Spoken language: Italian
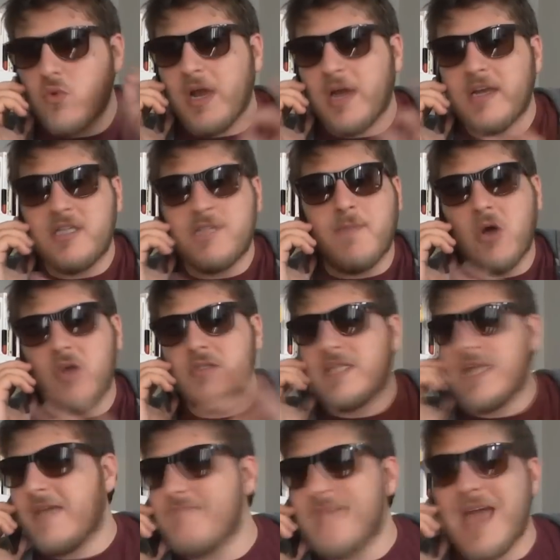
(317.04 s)
Una
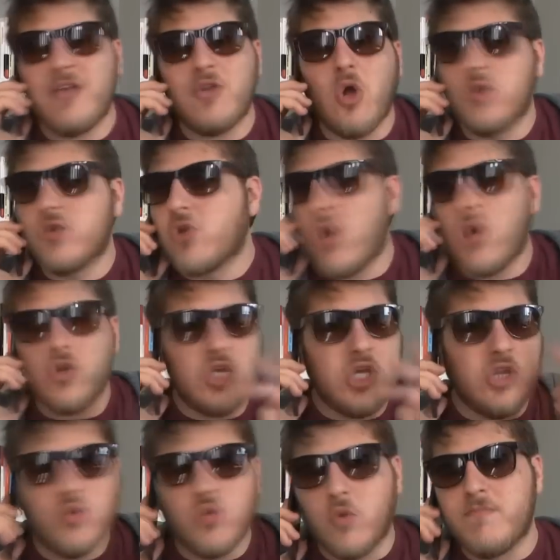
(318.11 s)
risposta e mi hai tolto
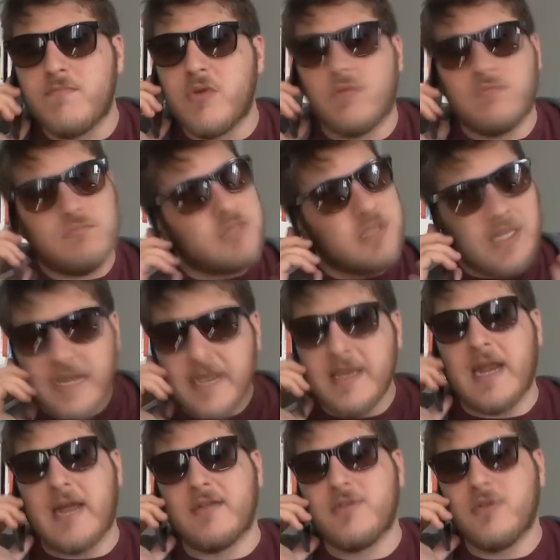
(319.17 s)
ogni dubbio. Ti
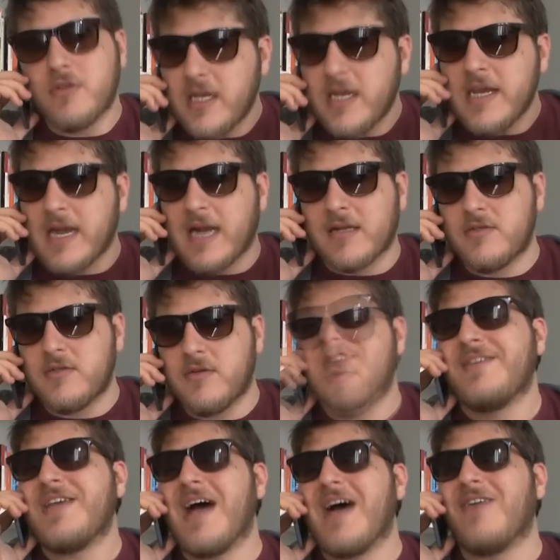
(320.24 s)
ringrazio, ti ringrazio.
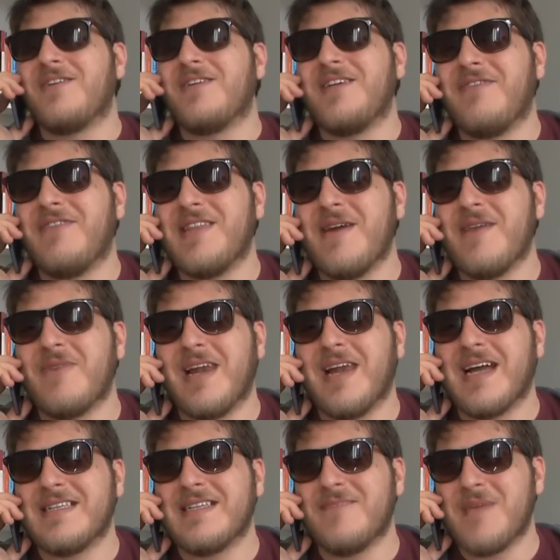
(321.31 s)
Ciao, ci vediamo
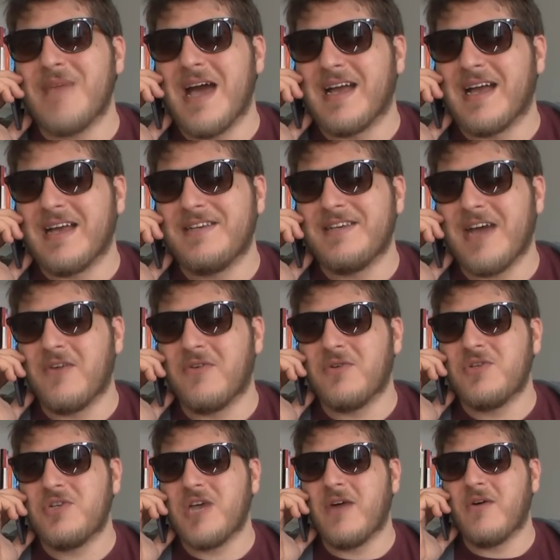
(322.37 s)
alla Casa Bianca.
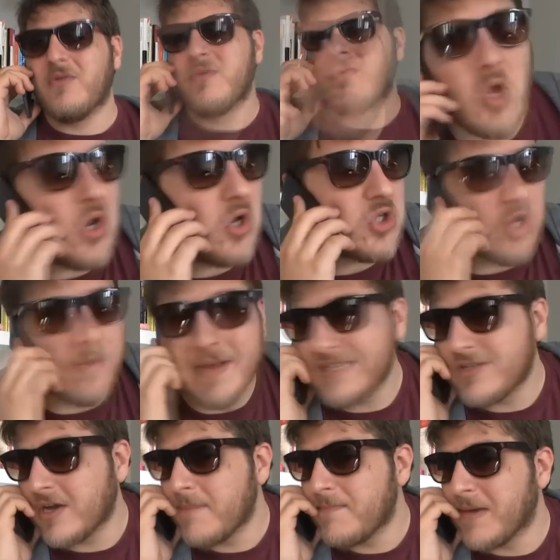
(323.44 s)
Ciao, ciao. Non lo so,
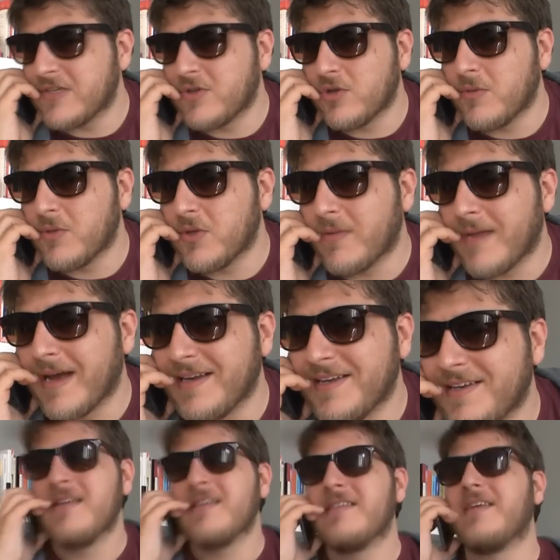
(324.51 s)
penso che passo dopodomani.
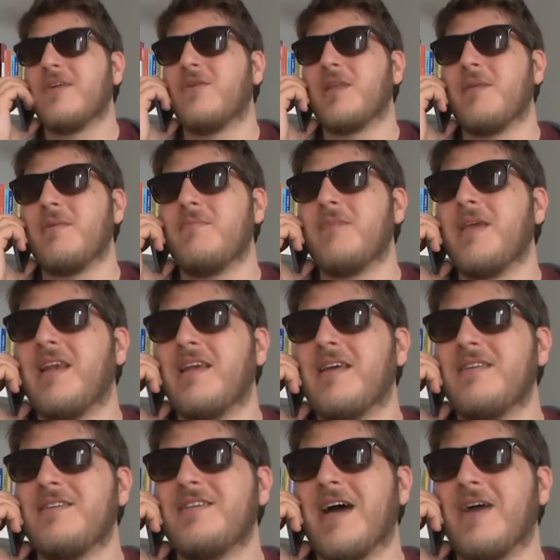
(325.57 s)
Salutami Bill.
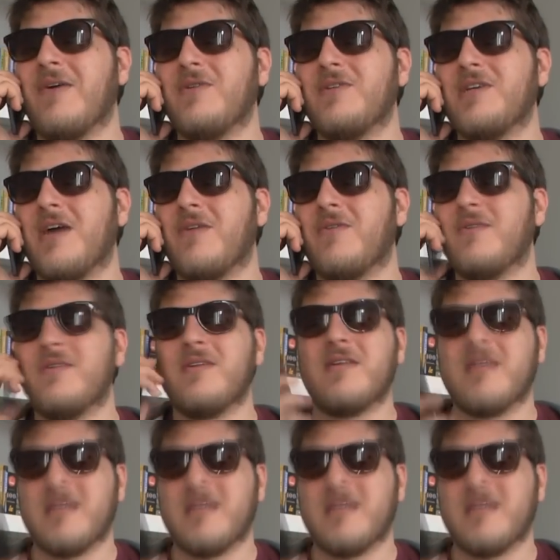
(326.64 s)
Ciao, ciao.